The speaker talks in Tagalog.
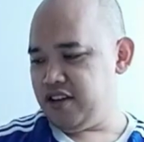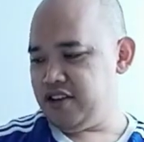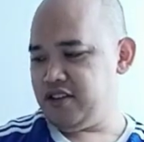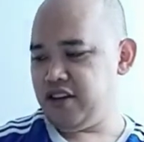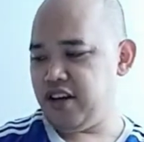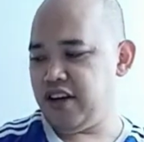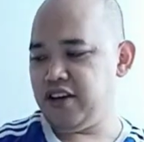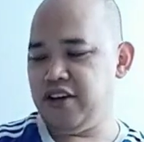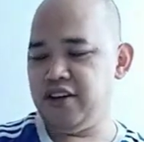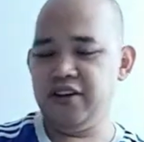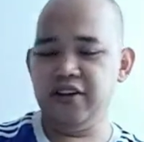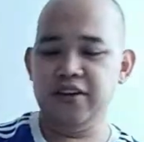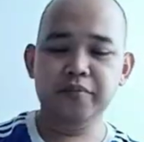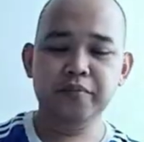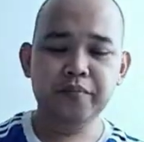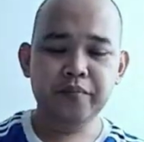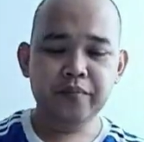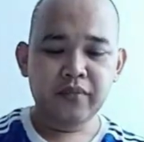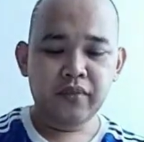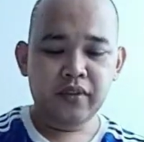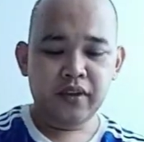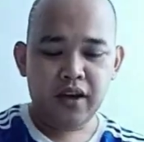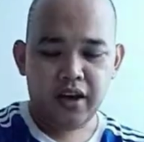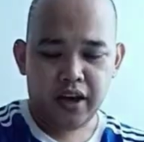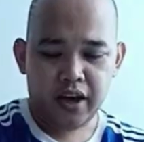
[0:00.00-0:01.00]
So, ayun.
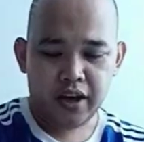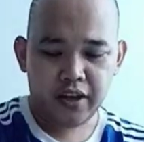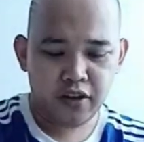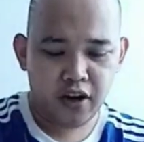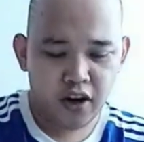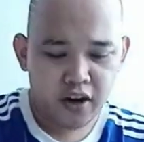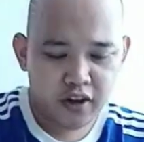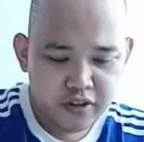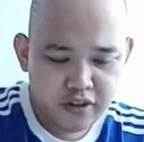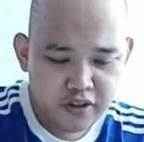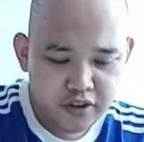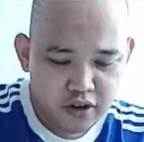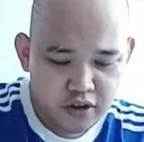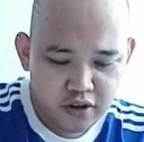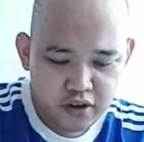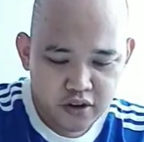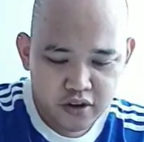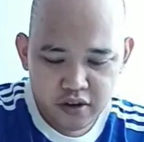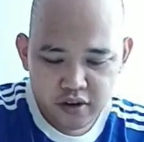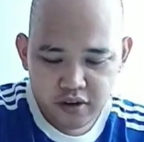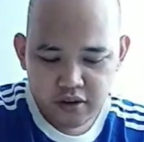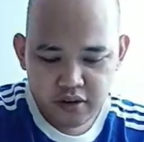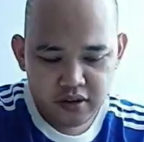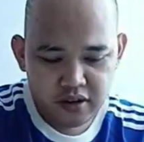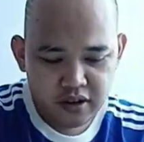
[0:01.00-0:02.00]
And
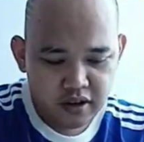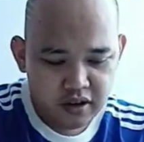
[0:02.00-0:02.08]
also,